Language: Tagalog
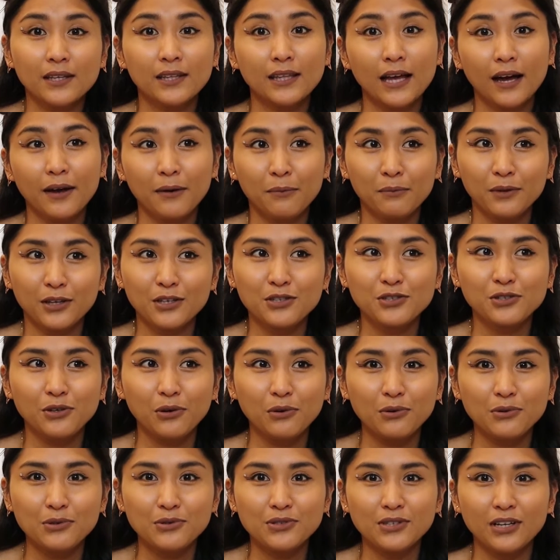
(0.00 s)
big time na
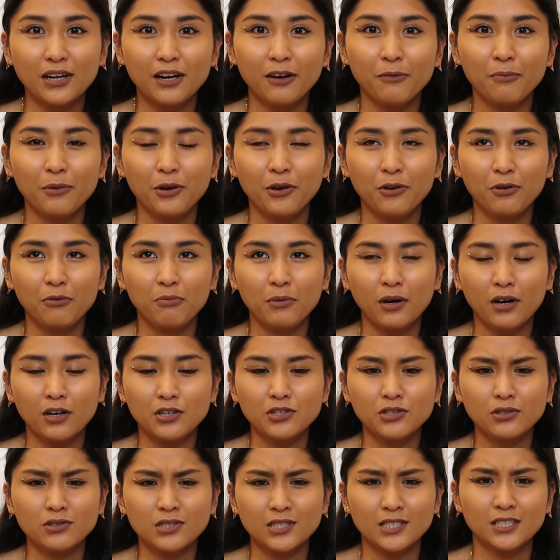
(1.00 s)
shows. Alam mo yun,
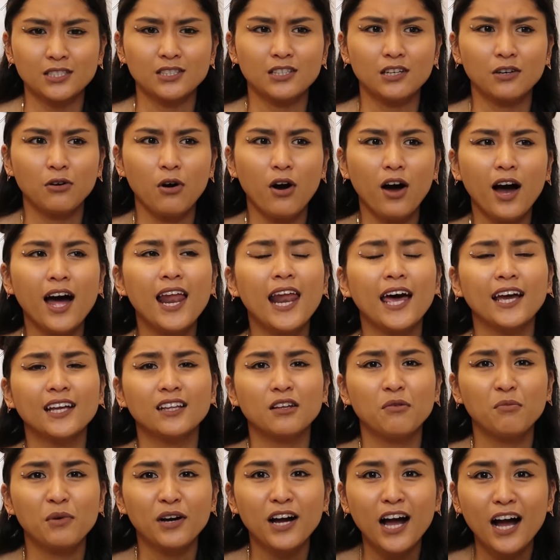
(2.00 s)
mga shows na hindi ko
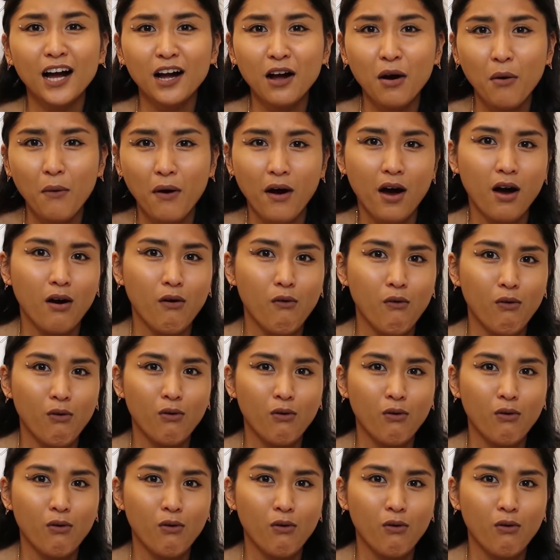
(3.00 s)
akalain na magagawa